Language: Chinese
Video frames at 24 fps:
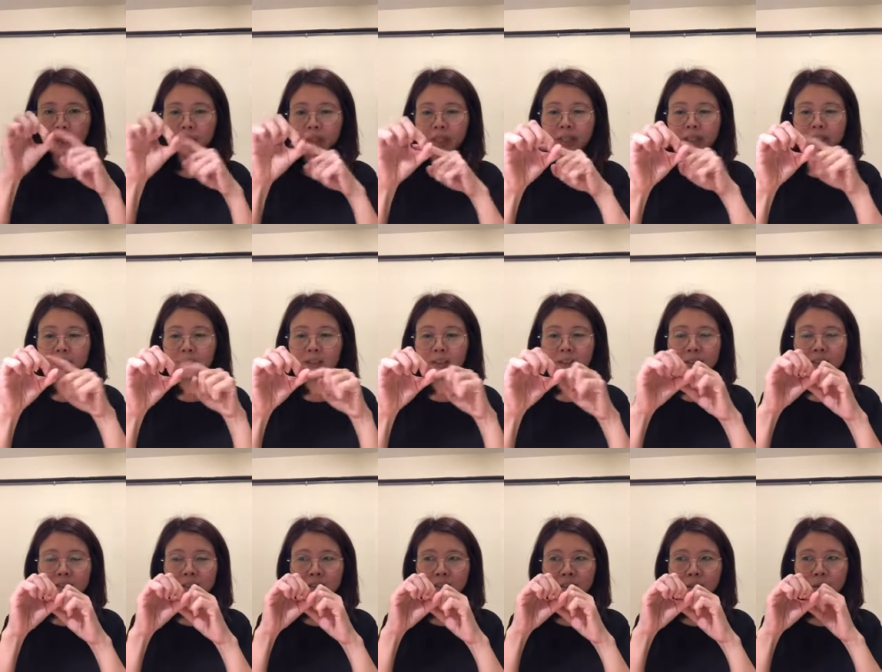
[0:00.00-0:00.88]
那
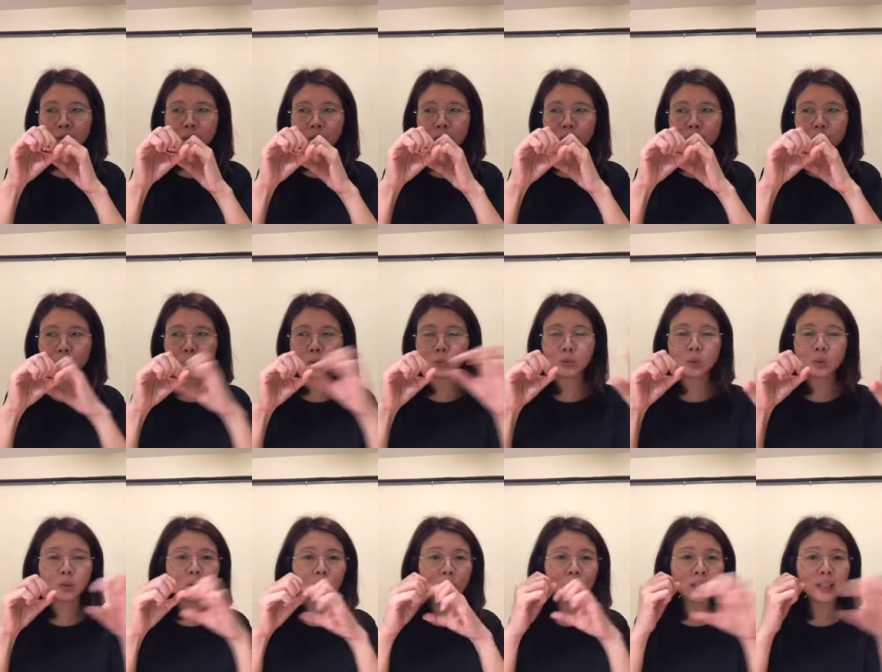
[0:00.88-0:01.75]
个
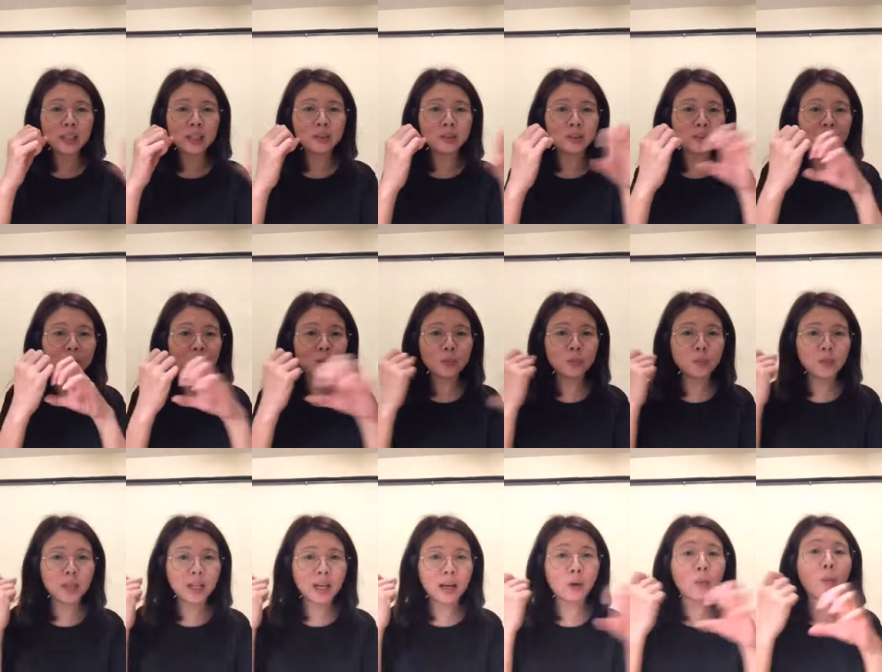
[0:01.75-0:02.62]
疏通那个
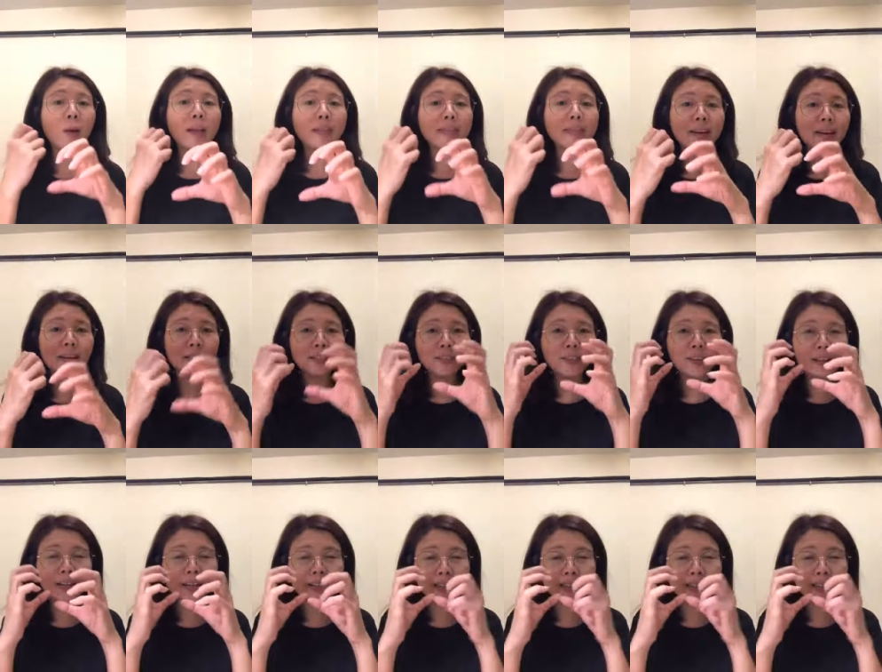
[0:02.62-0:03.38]
啊管道